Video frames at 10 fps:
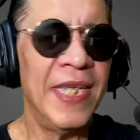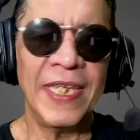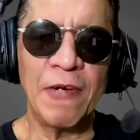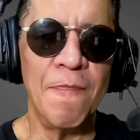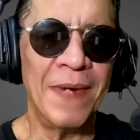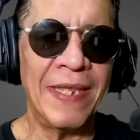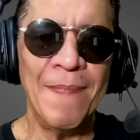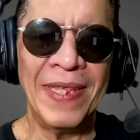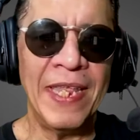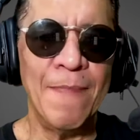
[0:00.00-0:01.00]
Ya está
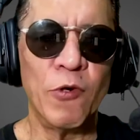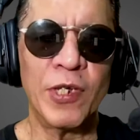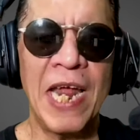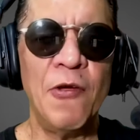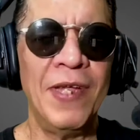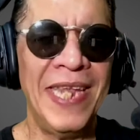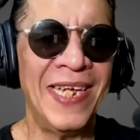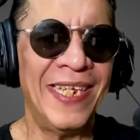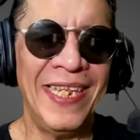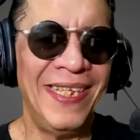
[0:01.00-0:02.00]
completamente demostrado desde
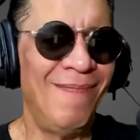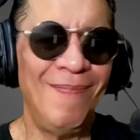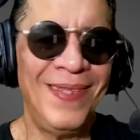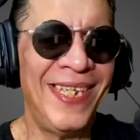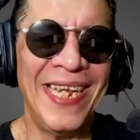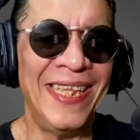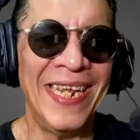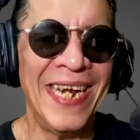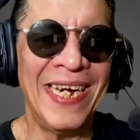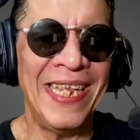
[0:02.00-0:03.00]
hace
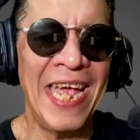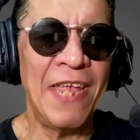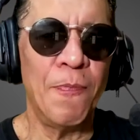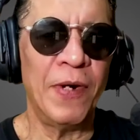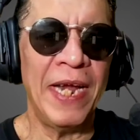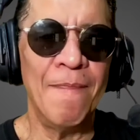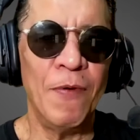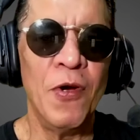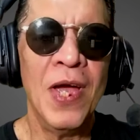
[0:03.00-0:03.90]
centenares de años, por ejemplo,